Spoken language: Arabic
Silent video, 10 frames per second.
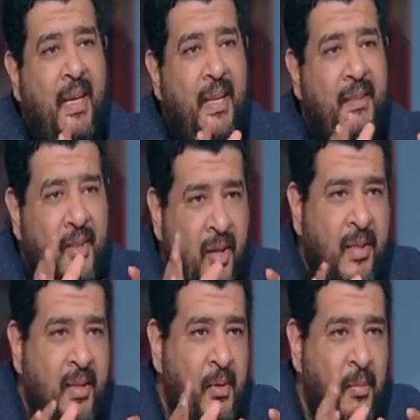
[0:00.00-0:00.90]

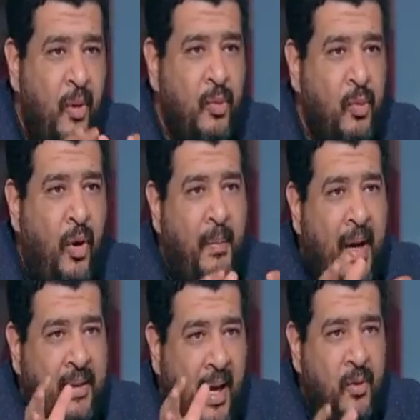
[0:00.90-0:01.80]
تنظم الموضوع مع
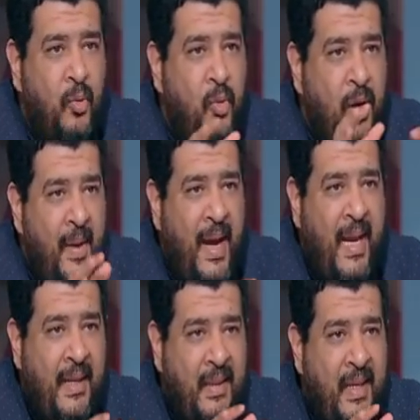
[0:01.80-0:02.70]
اتحاد الكوره مع
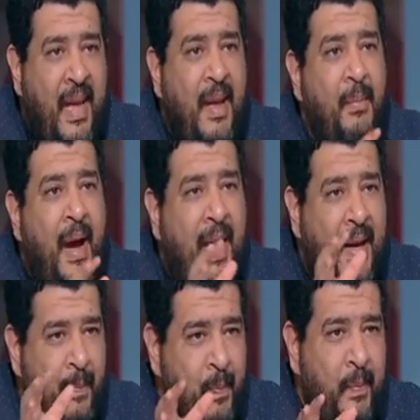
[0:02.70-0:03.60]
الانديه
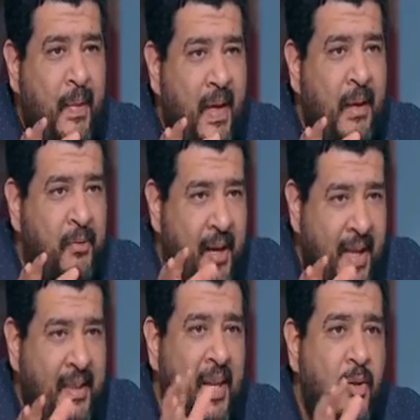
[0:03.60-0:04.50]
مع
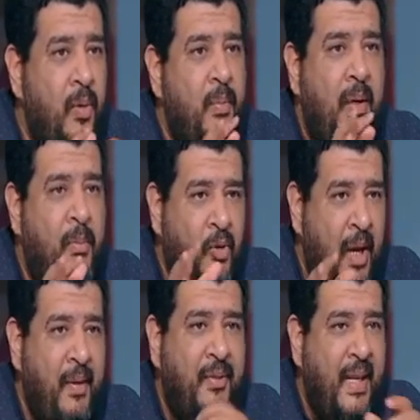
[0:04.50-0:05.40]
الفنادق لانه الموضوع
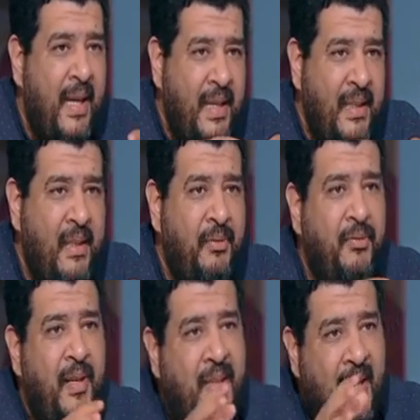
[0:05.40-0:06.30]
هيبقى فيه تكاليف
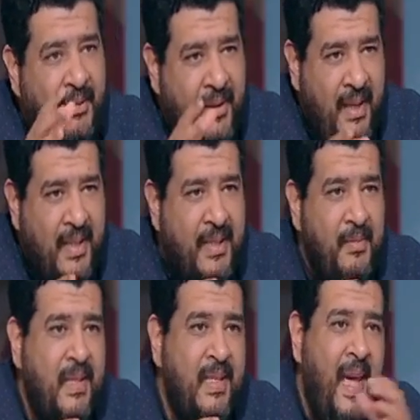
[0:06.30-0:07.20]
فالتكاليف
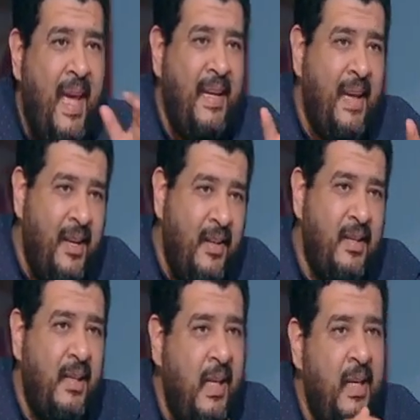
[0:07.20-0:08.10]
هتقسم ازاي
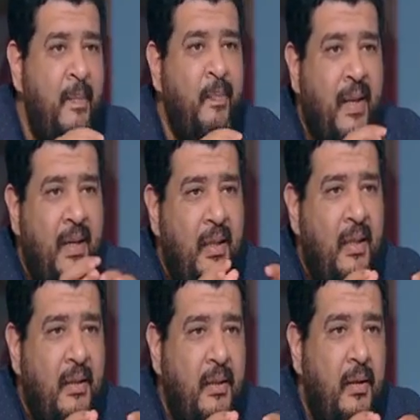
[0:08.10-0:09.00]
هيحصل ايه واعتقد مش
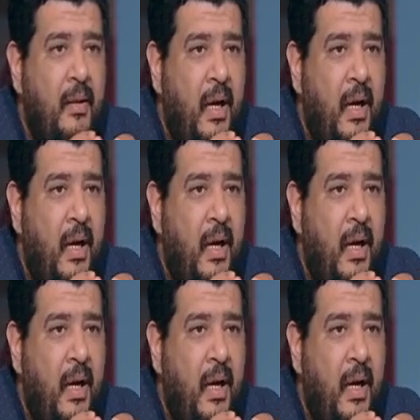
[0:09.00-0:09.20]
هيحصل ده